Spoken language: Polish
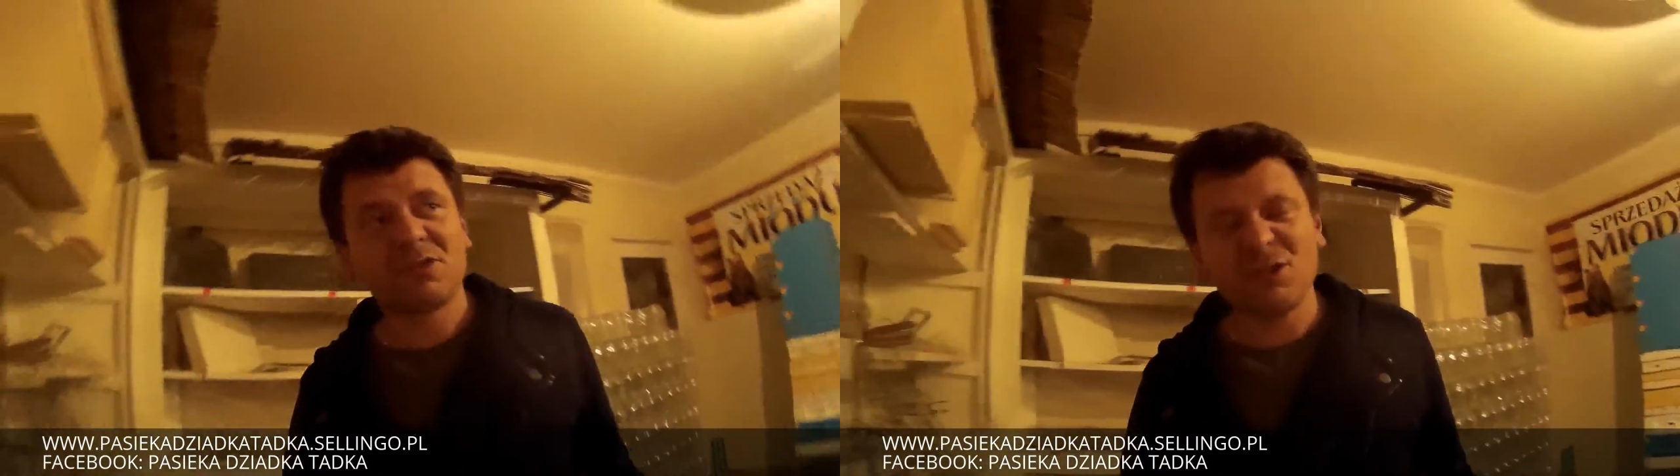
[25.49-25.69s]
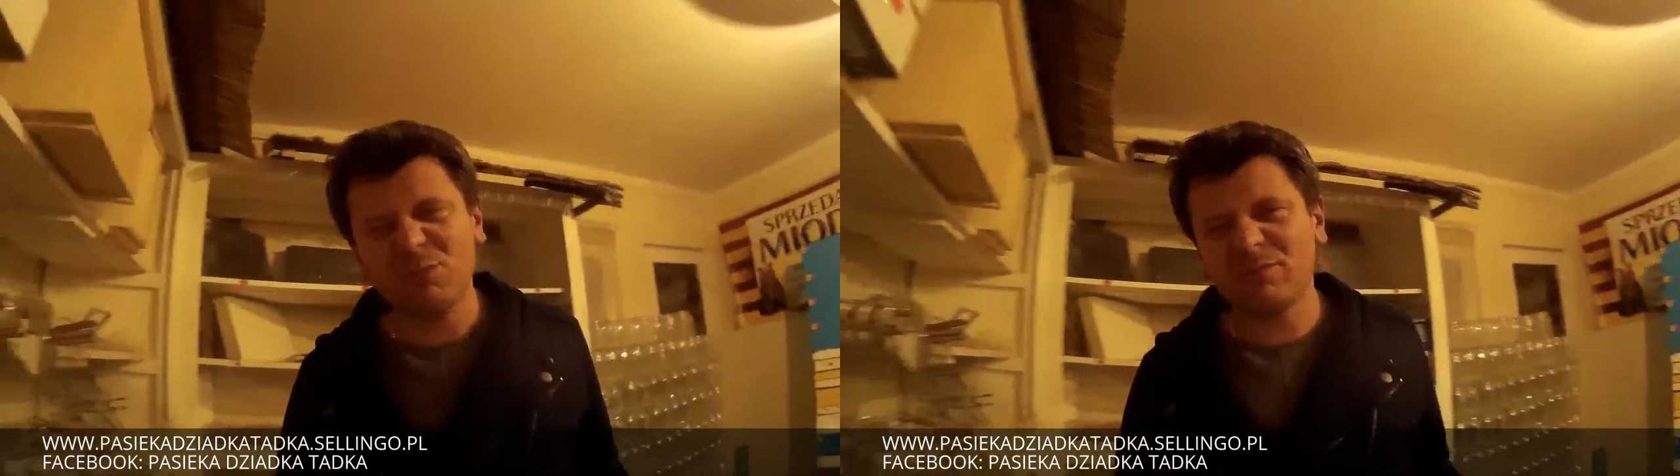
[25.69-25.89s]

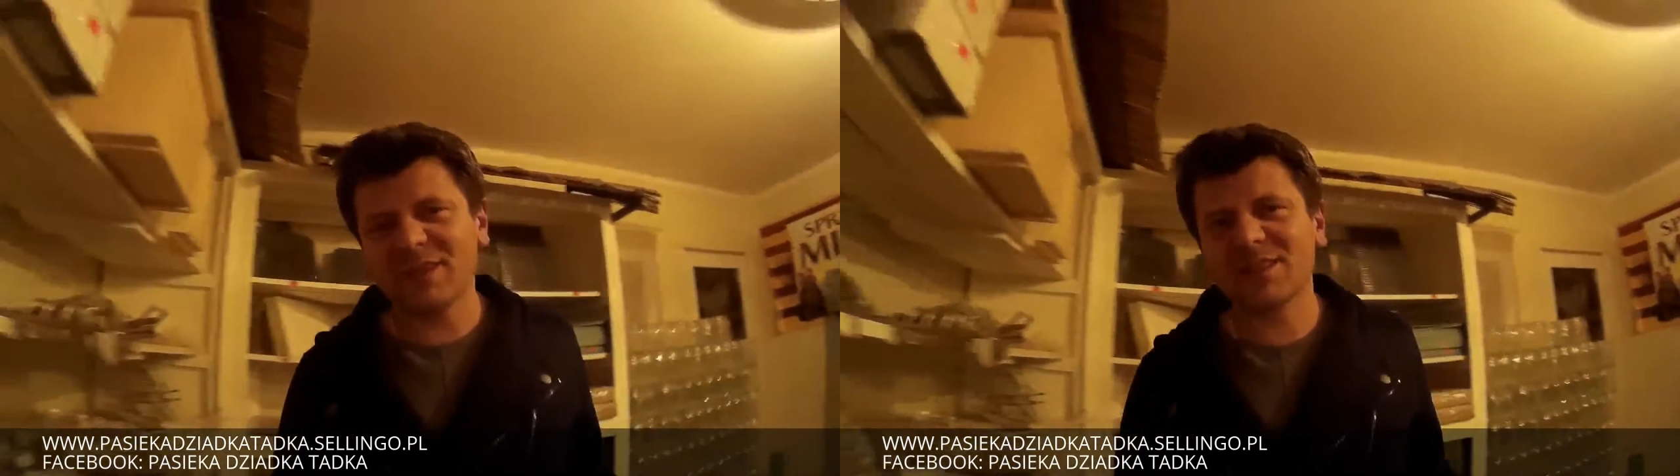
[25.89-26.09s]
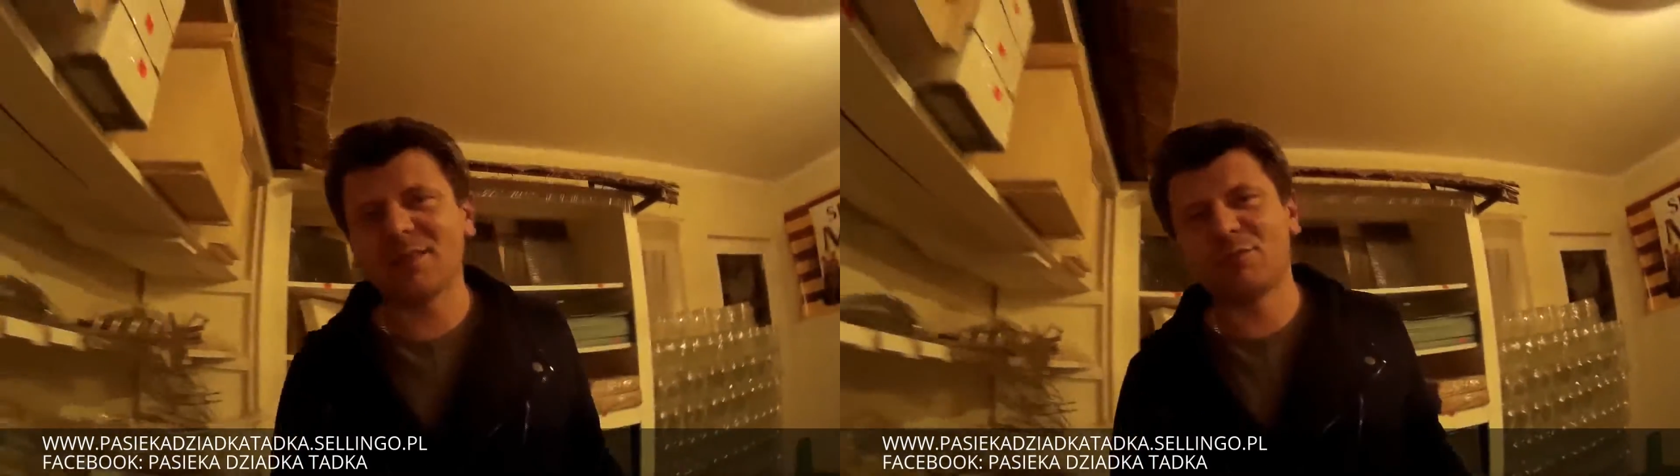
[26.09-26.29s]
chciałbym
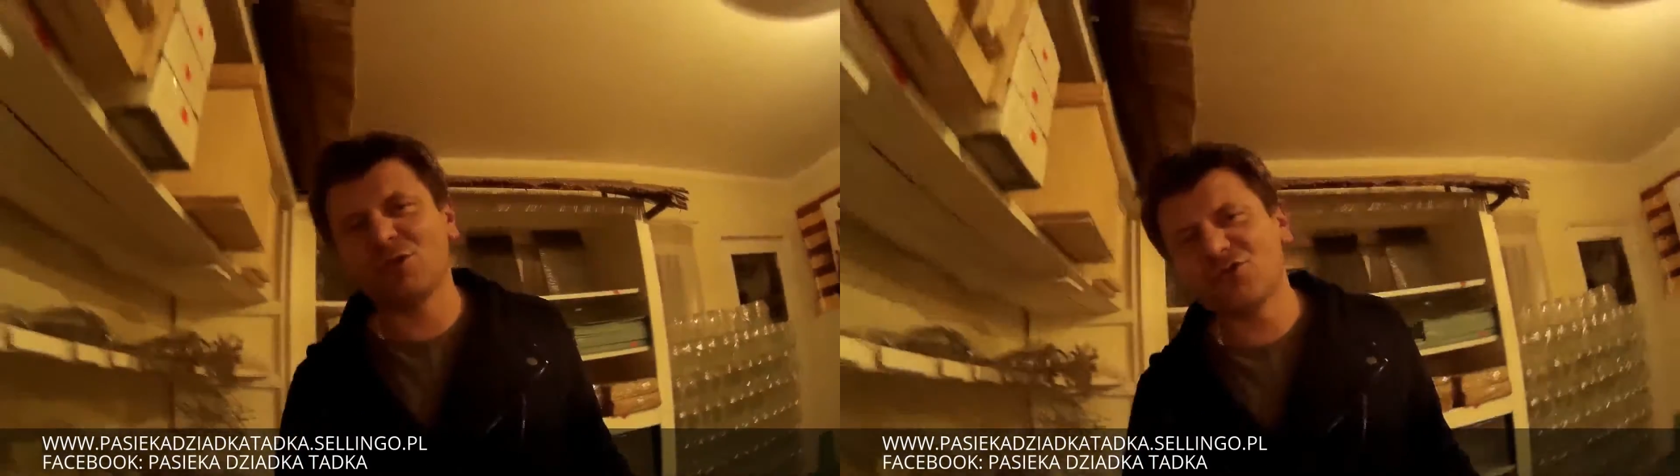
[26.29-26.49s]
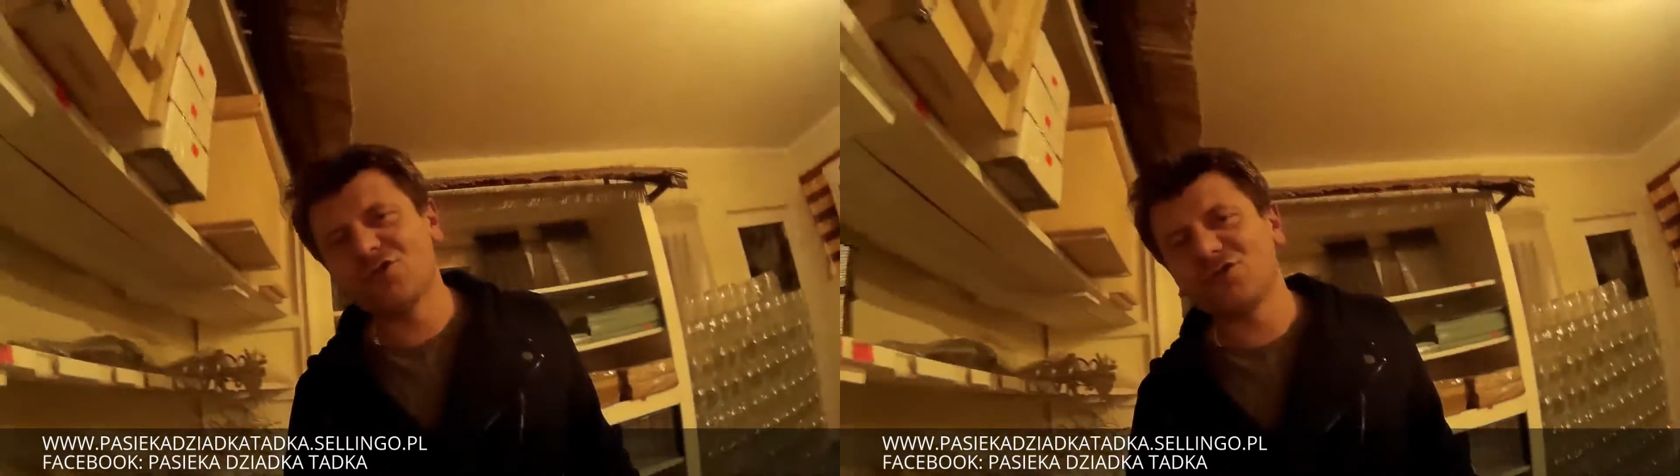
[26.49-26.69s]
Was
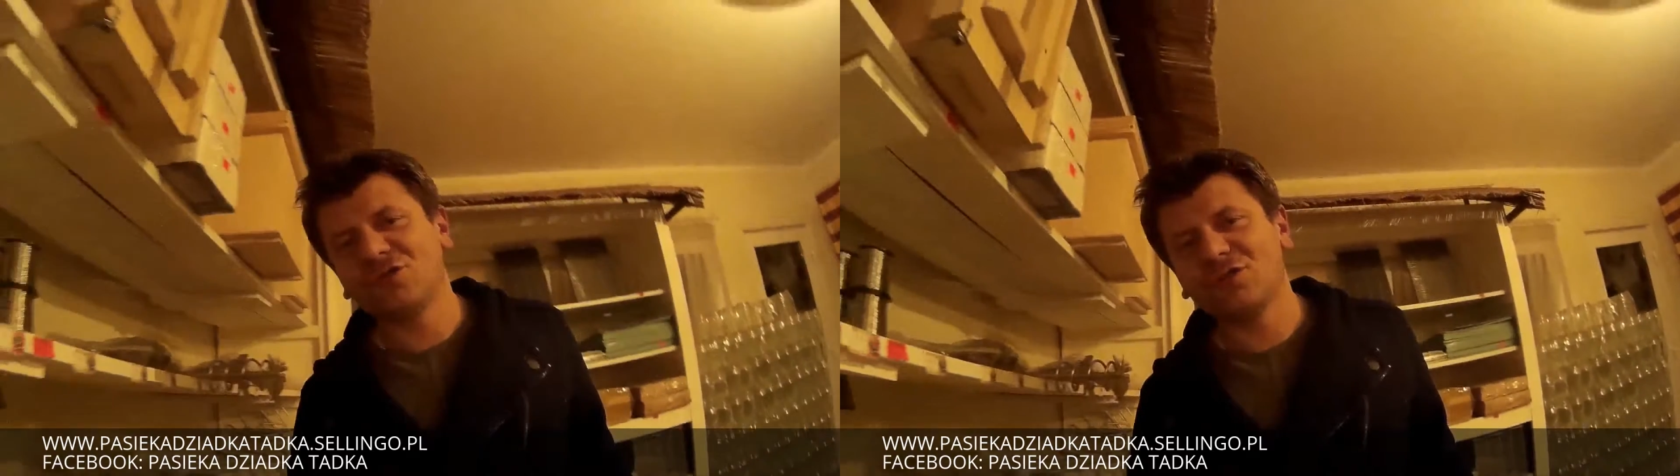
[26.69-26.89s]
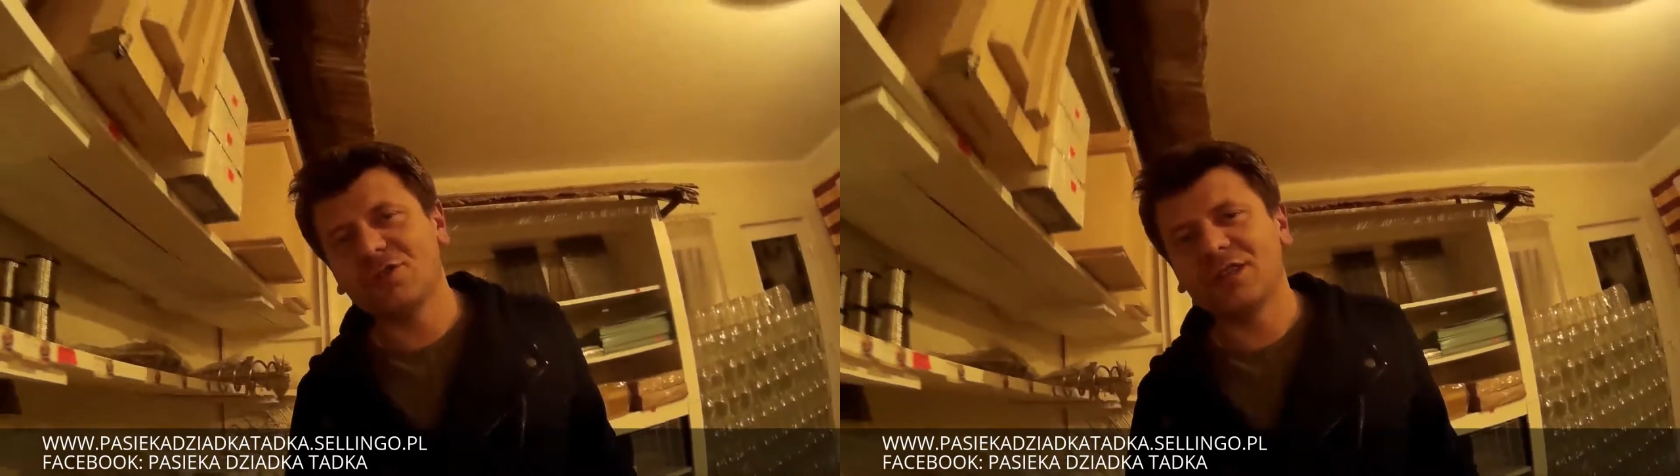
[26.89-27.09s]
zaprosić do
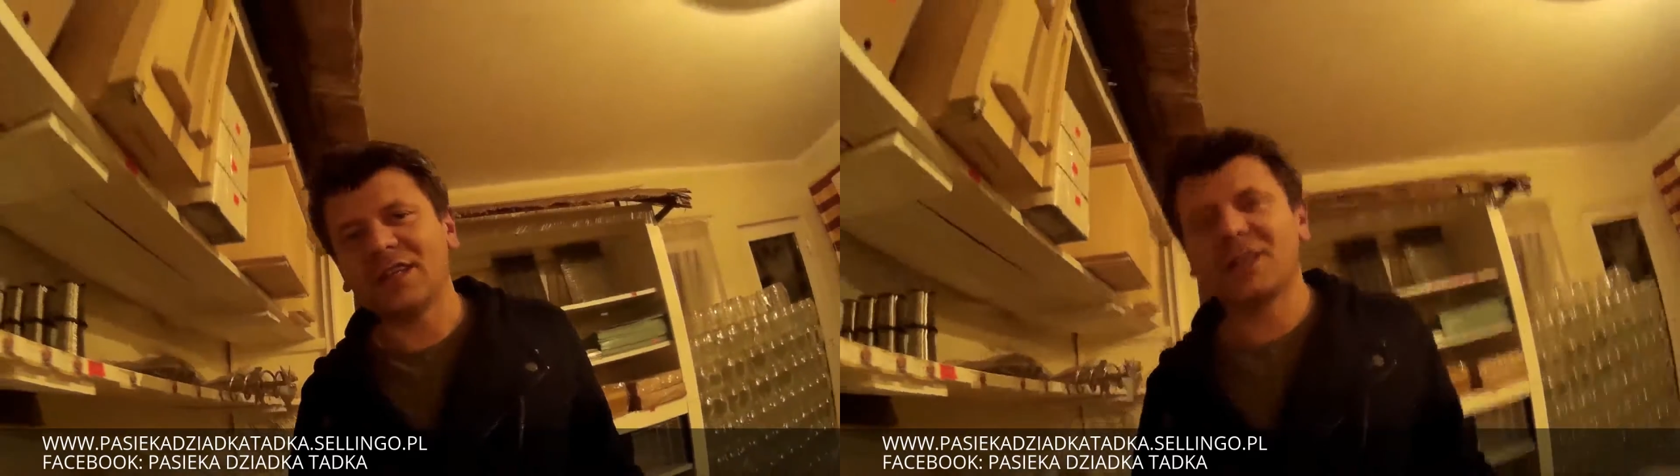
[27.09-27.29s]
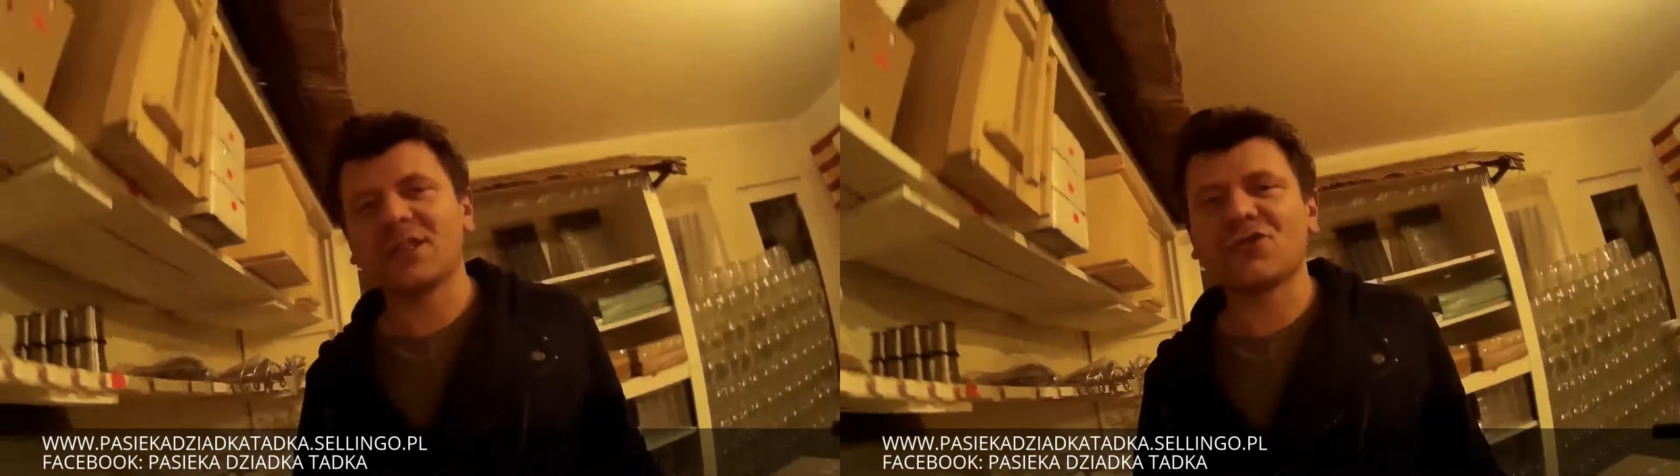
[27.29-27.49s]

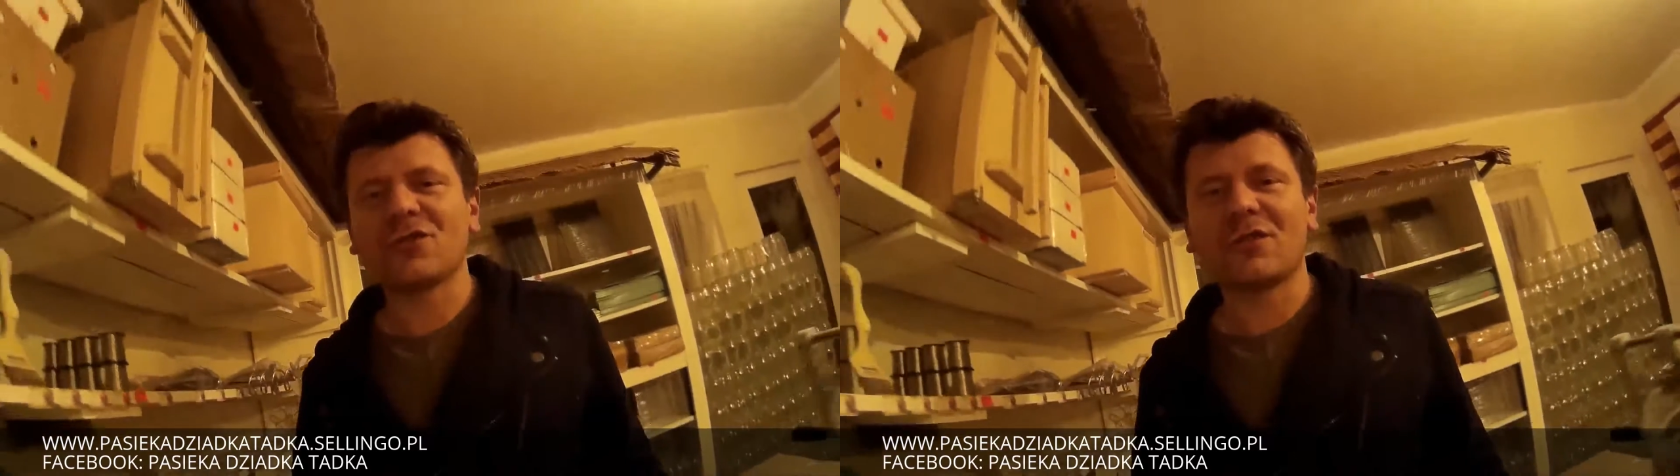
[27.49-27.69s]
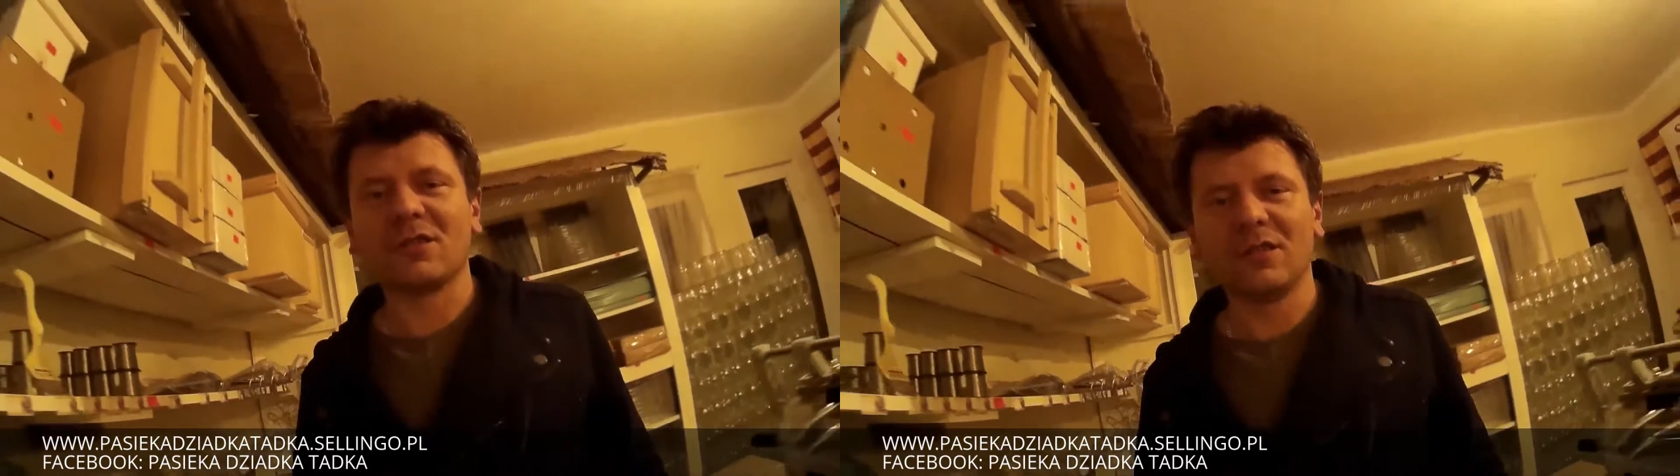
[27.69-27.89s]
oglądania
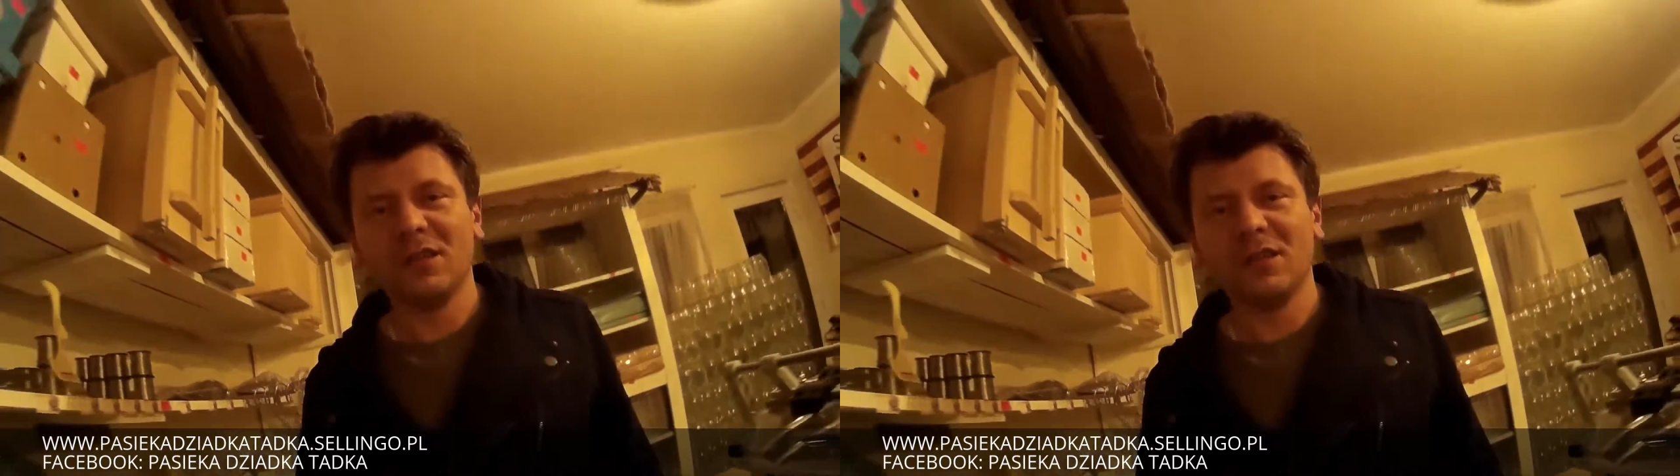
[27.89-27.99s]
naszych